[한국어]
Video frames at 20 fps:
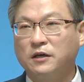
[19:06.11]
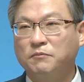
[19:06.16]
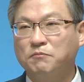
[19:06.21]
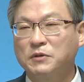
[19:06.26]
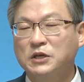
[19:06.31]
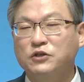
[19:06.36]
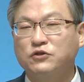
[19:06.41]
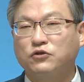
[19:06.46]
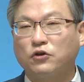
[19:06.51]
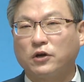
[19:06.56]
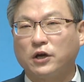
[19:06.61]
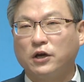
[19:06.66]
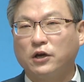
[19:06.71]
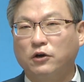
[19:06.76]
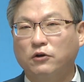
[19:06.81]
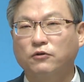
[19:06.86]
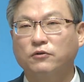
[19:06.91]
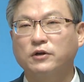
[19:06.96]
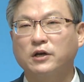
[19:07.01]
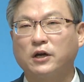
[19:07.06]
민족의
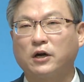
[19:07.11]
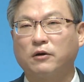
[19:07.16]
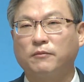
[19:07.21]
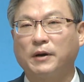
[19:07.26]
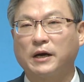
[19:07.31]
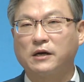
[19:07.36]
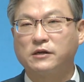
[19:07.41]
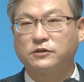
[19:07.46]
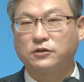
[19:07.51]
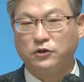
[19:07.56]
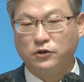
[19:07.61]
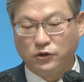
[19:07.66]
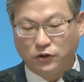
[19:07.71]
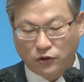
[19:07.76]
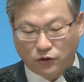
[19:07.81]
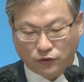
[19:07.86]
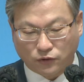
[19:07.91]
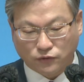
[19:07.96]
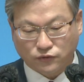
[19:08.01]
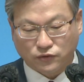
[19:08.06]
영웅이라고 말할 수 있는
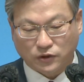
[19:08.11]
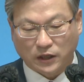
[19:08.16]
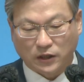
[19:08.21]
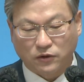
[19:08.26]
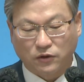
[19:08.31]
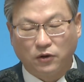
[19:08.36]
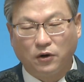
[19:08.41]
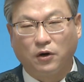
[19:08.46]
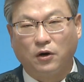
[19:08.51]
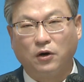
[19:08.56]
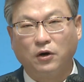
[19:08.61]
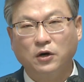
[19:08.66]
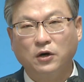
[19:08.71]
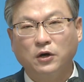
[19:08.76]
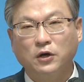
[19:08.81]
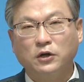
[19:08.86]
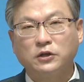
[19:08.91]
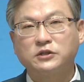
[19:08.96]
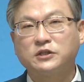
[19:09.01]
여수아도